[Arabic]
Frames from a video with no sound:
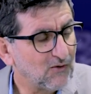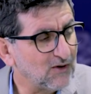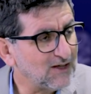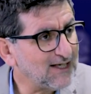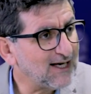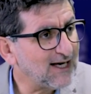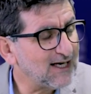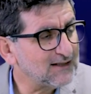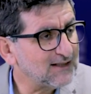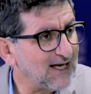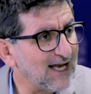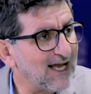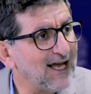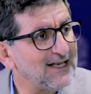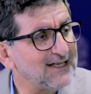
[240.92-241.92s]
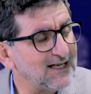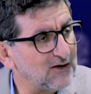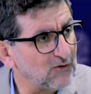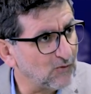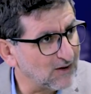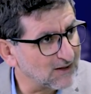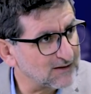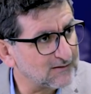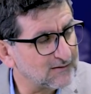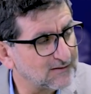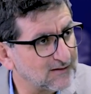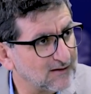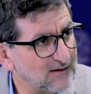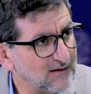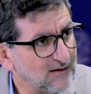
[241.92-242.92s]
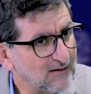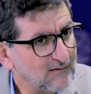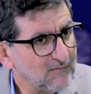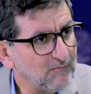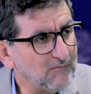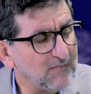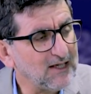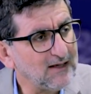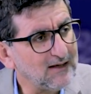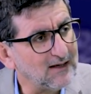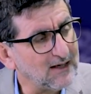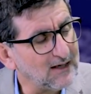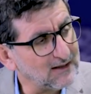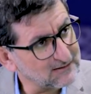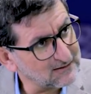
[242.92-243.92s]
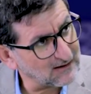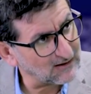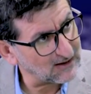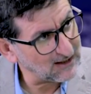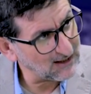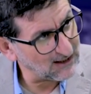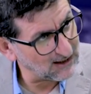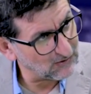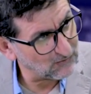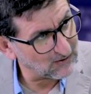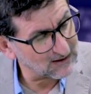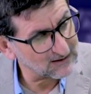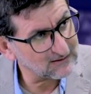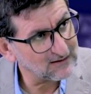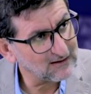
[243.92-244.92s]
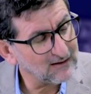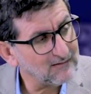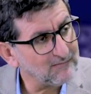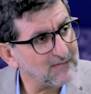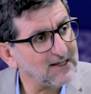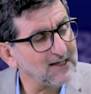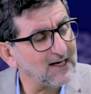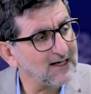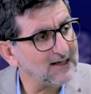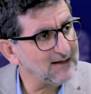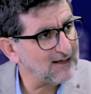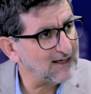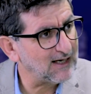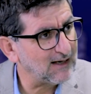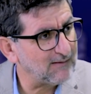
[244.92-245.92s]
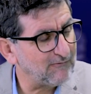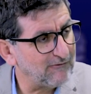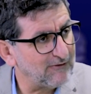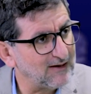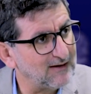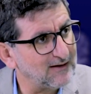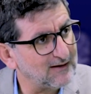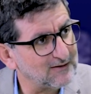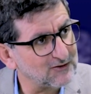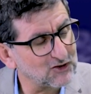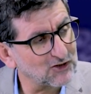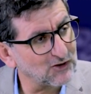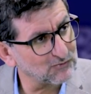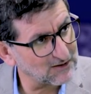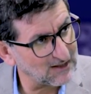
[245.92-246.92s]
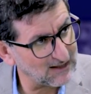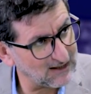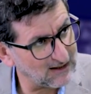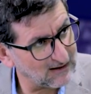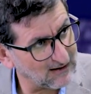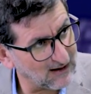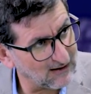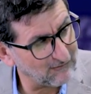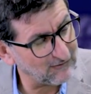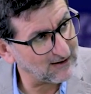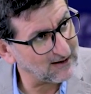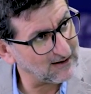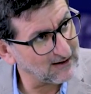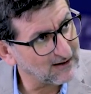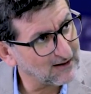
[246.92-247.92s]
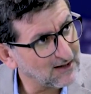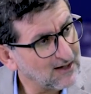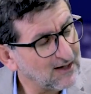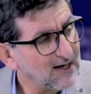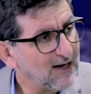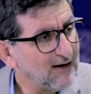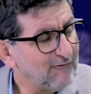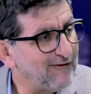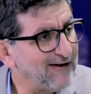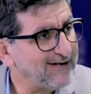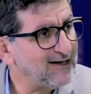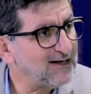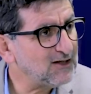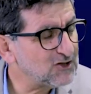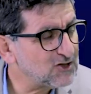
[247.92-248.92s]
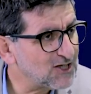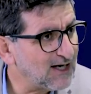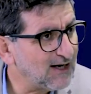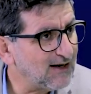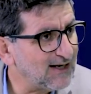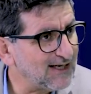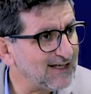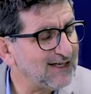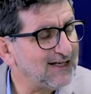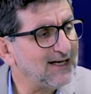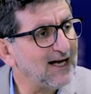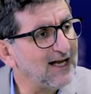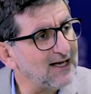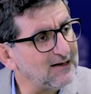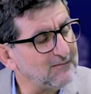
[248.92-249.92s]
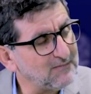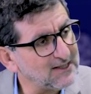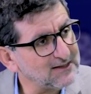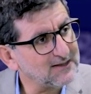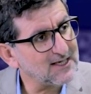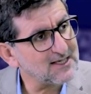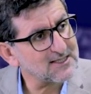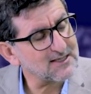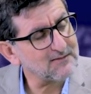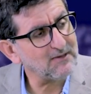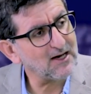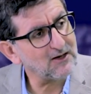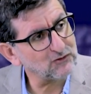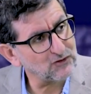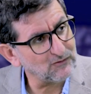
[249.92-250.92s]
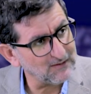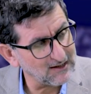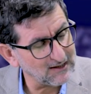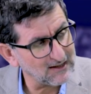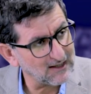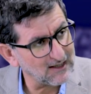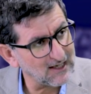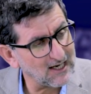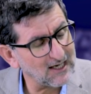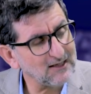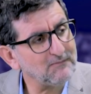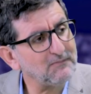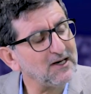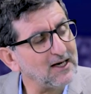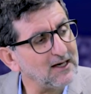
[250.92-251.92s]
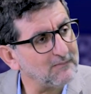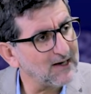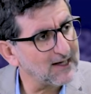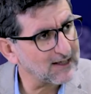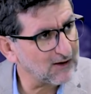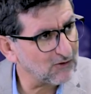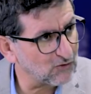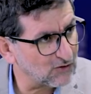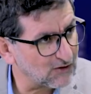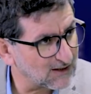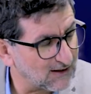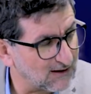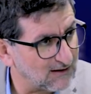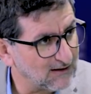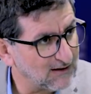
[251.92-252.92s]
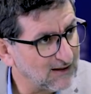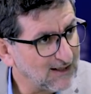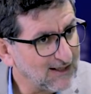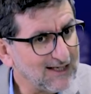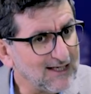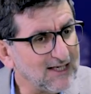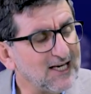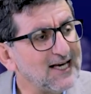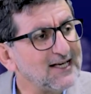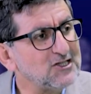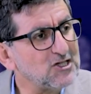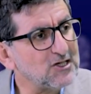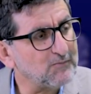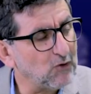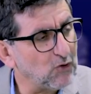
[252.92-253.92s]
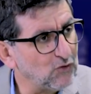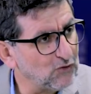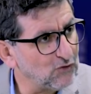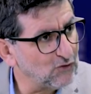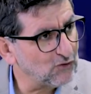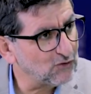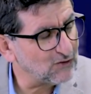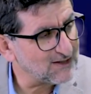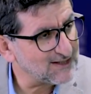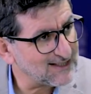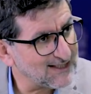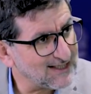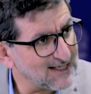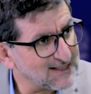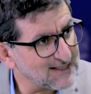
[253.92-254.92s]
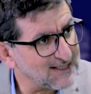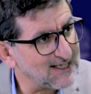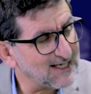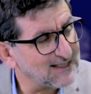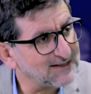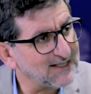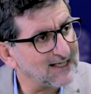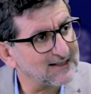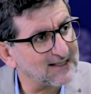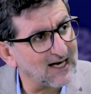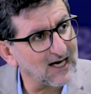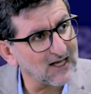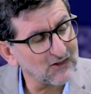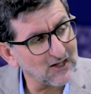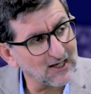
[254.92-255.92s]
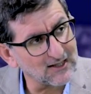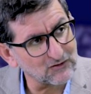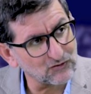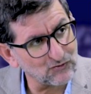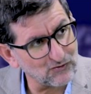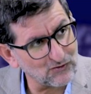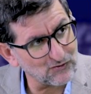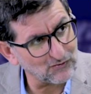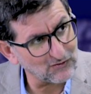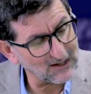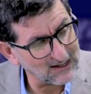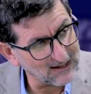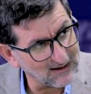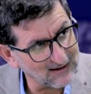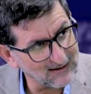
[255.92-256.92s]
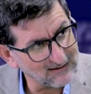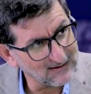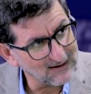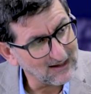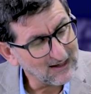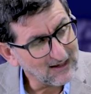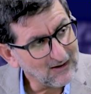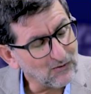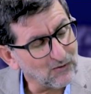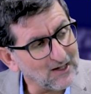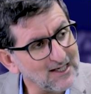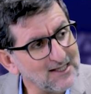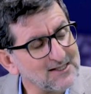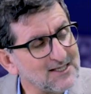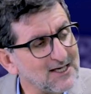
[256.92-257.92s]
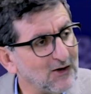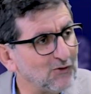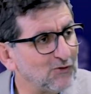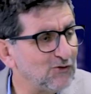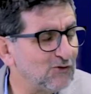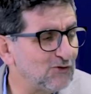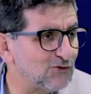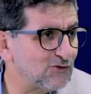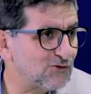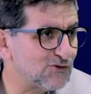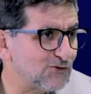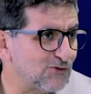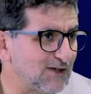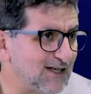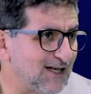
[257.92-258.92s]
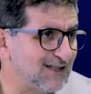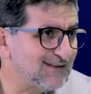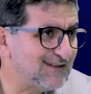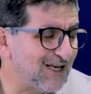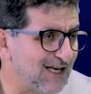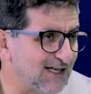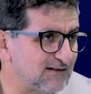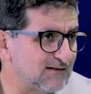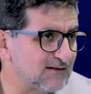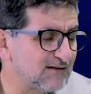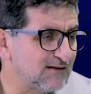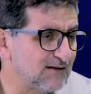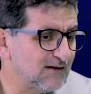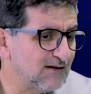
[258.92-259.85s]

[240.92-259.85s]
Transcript: ولهذا حان الوقت من تضييع الوقت من أن نلعب في الشوط الإضافي فنلجأ إلى المادة 7 و 8 أي طيب. بعبارة أخرى يجب حلول سياسية ذات آثار دستورية وليس حلول دستورية ذات